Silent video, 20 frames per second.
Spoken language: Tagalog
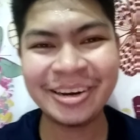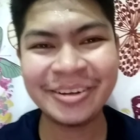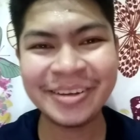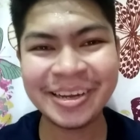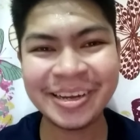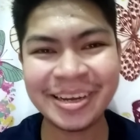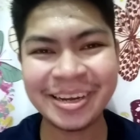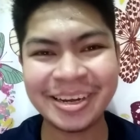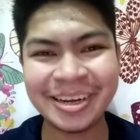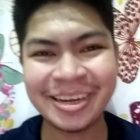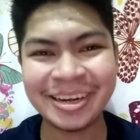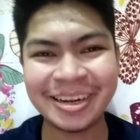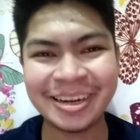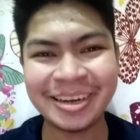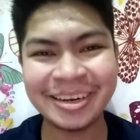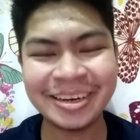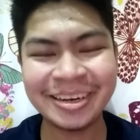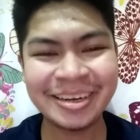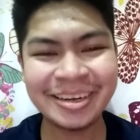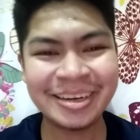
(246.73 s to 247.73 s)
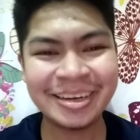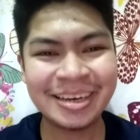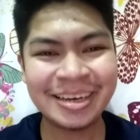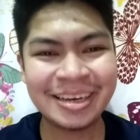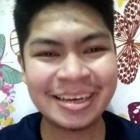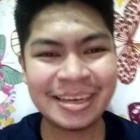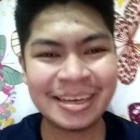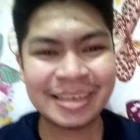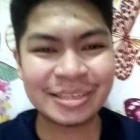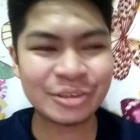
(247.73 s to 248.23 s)
Ano yan?
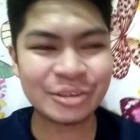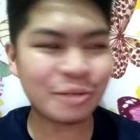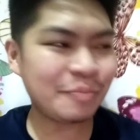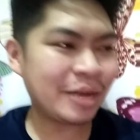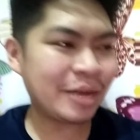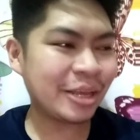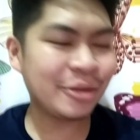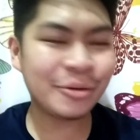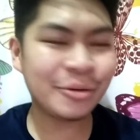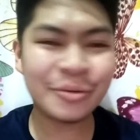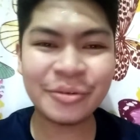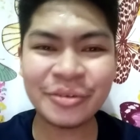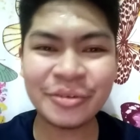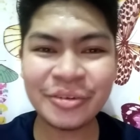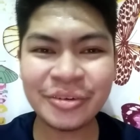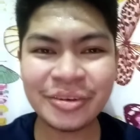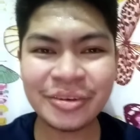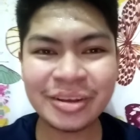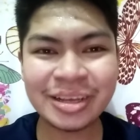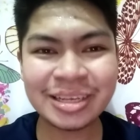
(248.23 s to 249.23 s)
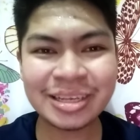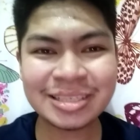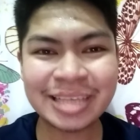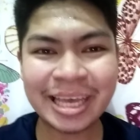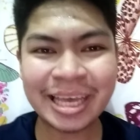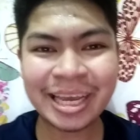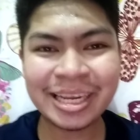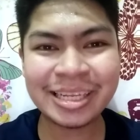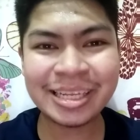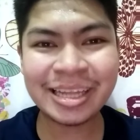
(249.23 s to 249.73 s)
So, pag yung
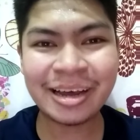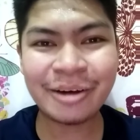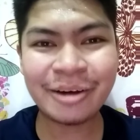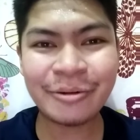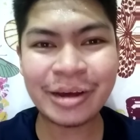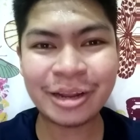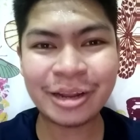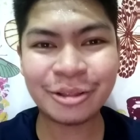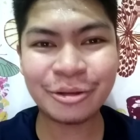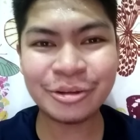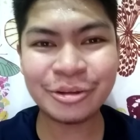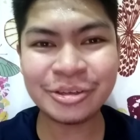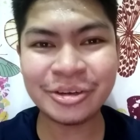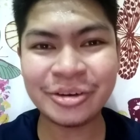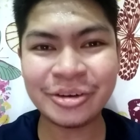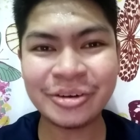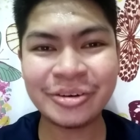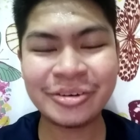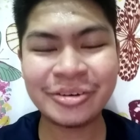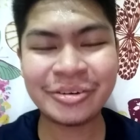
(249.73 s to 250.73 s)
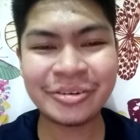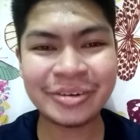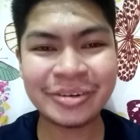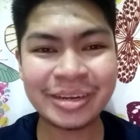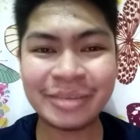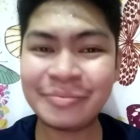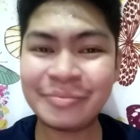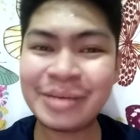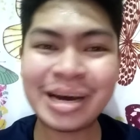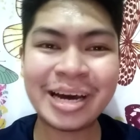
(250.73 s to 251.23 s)
sahig ng kwarto nyo o
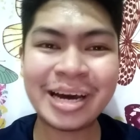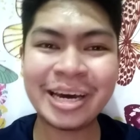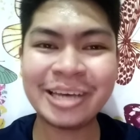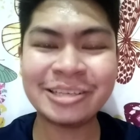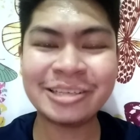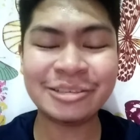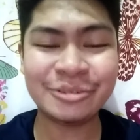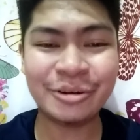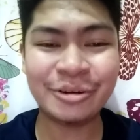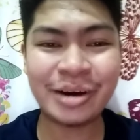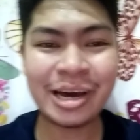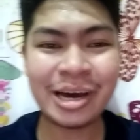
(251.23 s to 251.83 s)
ng bahay nyo,